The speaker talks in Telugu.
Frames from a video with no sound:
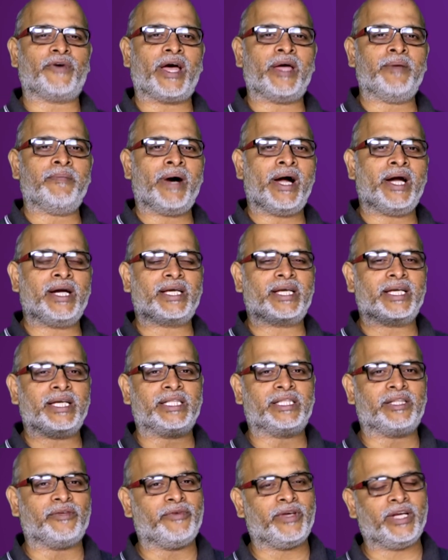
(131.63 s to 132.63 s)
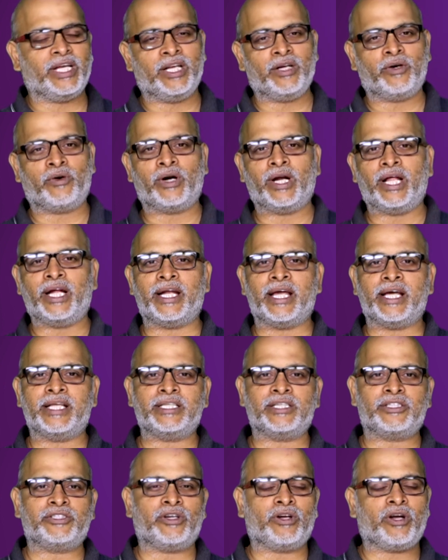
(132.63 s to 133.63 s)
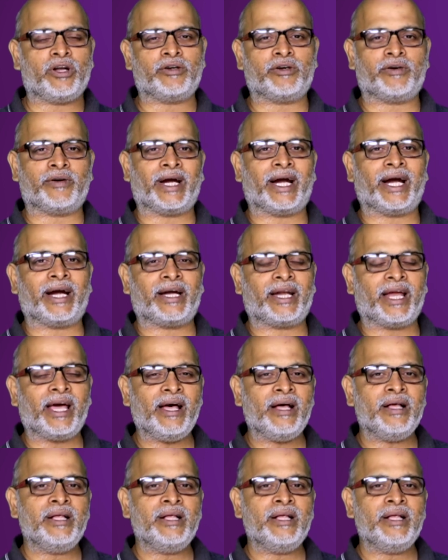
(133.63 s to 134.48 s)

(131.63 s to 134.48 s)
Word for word: ఫైమా అండ్ కీర్తి వీళ్ళు కూడా డేంజర్ జోన్లో ఉన్నారంటే